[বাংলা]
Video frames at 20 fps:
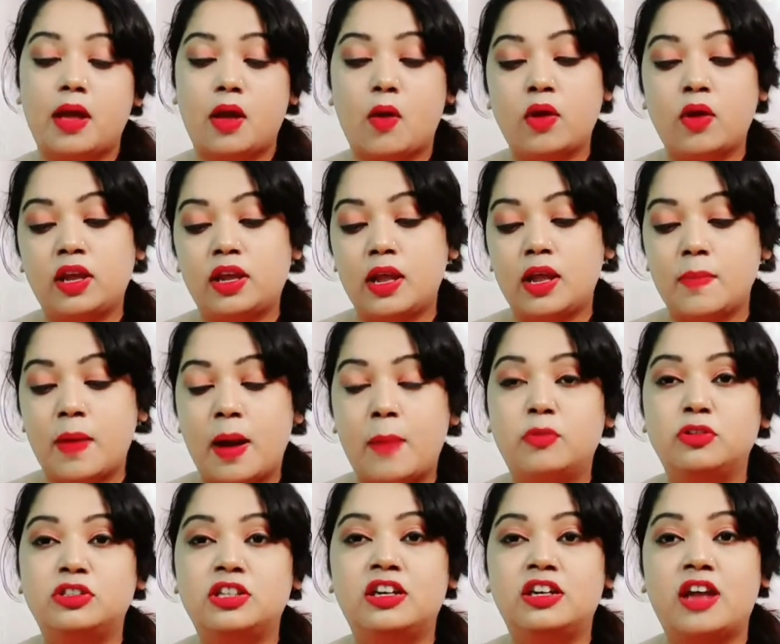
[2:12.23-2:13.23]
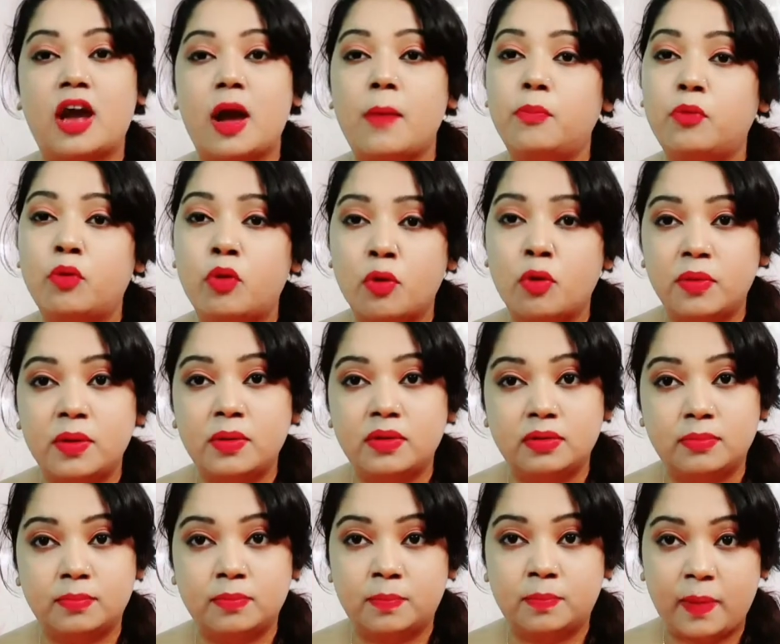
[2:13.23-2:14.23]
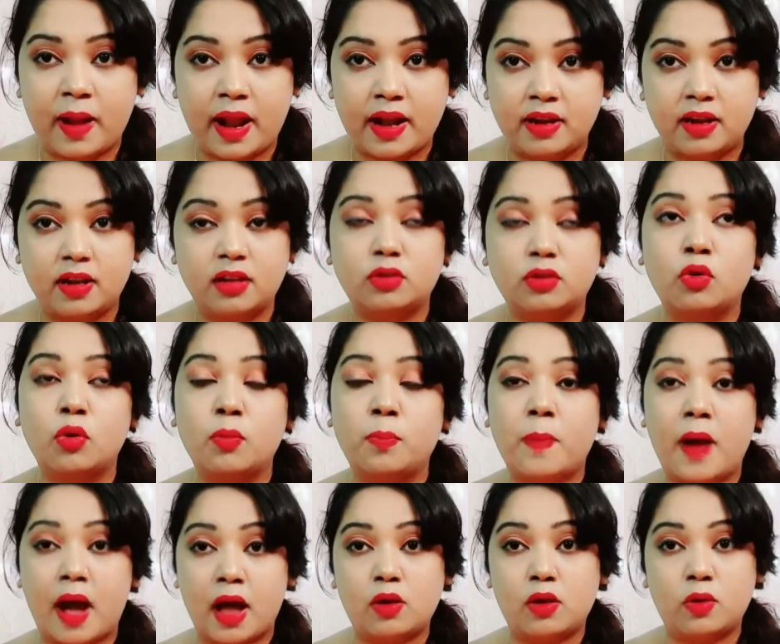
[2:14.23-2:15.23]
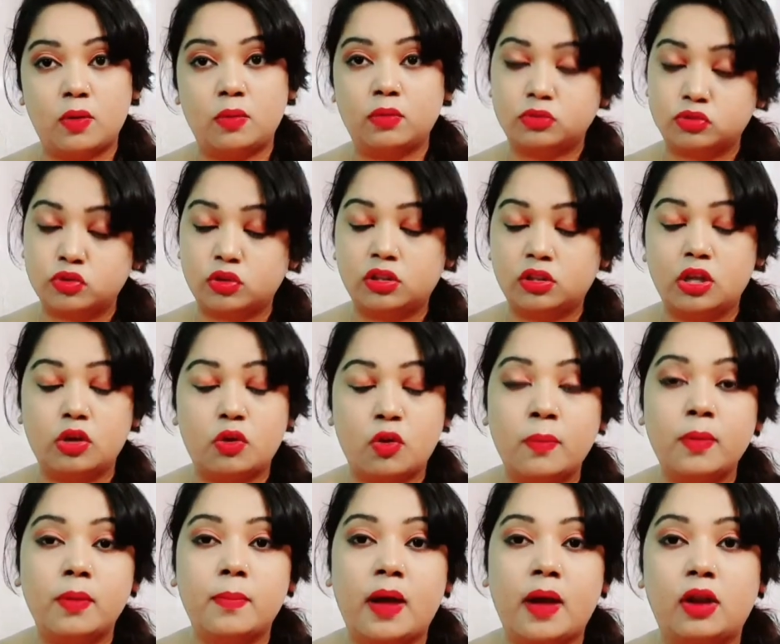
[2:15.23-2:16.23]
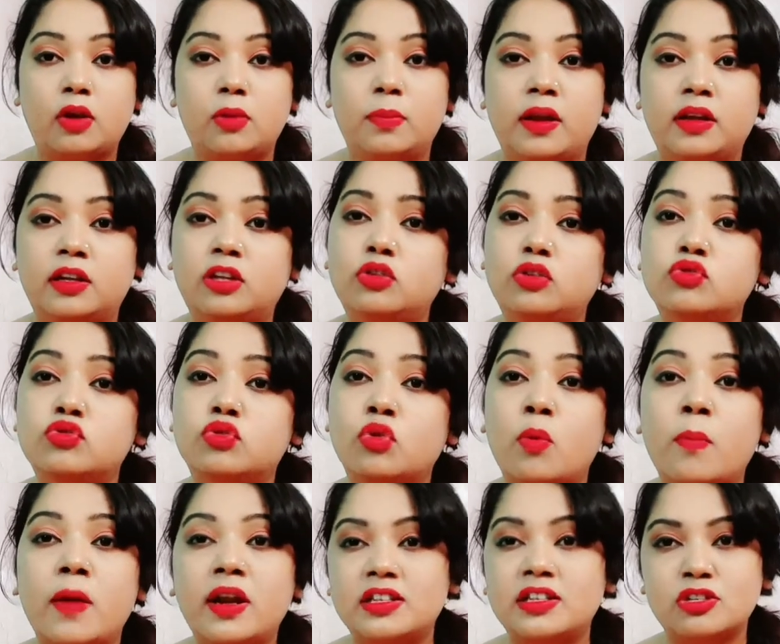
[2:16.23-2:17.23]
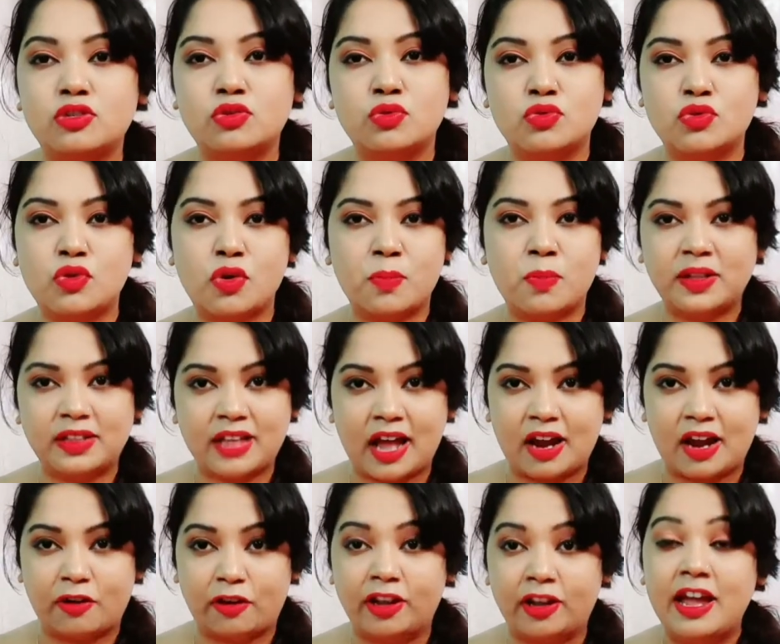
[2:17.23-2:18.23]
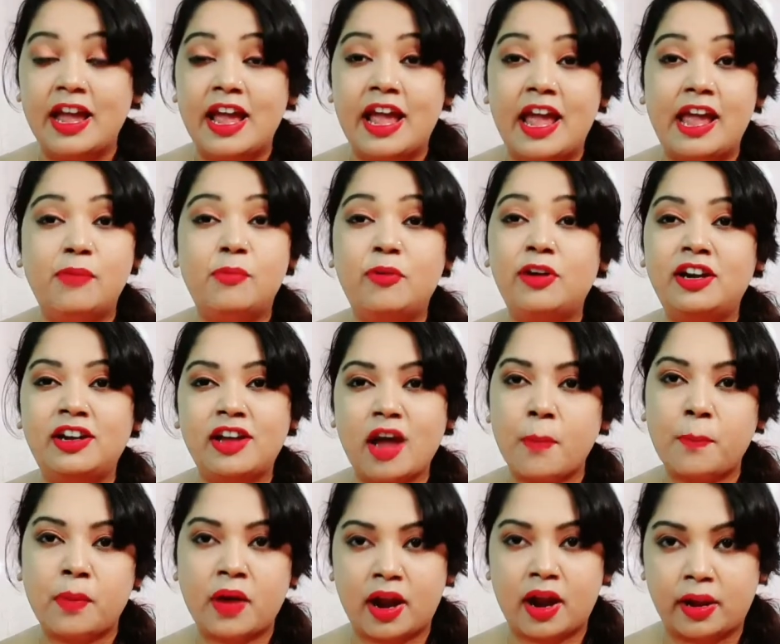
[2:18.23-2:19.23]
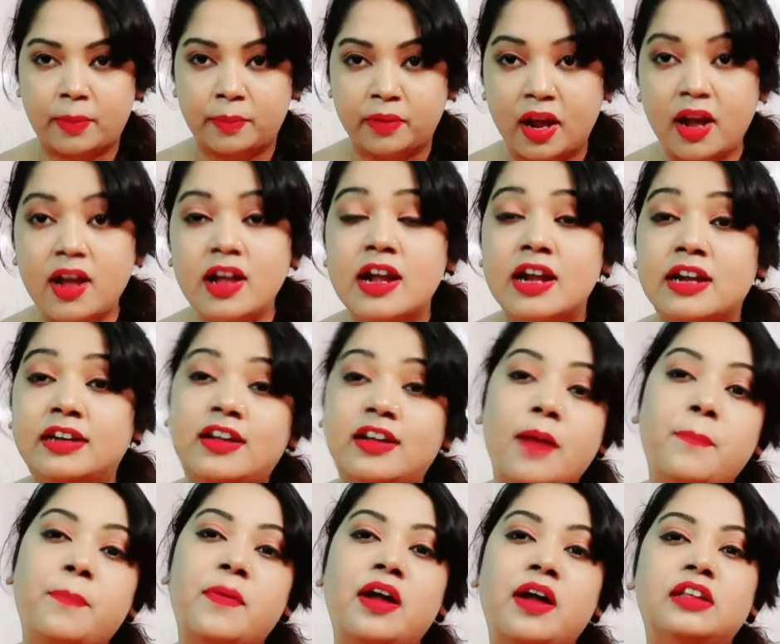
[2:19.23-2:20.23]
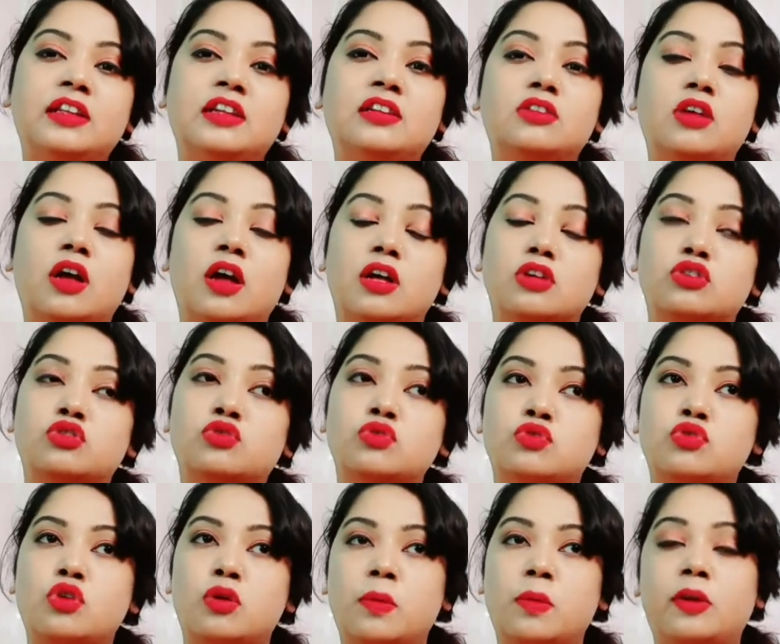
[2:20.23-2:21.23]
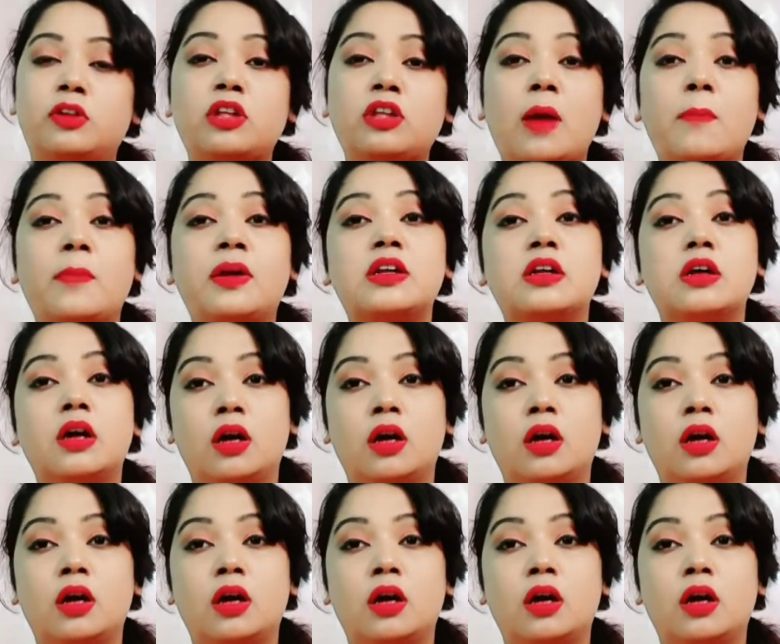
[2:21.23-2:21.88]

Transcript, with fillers: অনেকেই ভাবো যে ডাব খুবই ব্র্যান্ডেড খুব ভালো সত্যি খুবই ভালো ব্র্যান্ড কিন্তু তোমার যে শ্যুট করবে তা নয় এই বলে ডাব খারাপ না ডাব কার্ডের শ্যুট করবে বলো তো আমার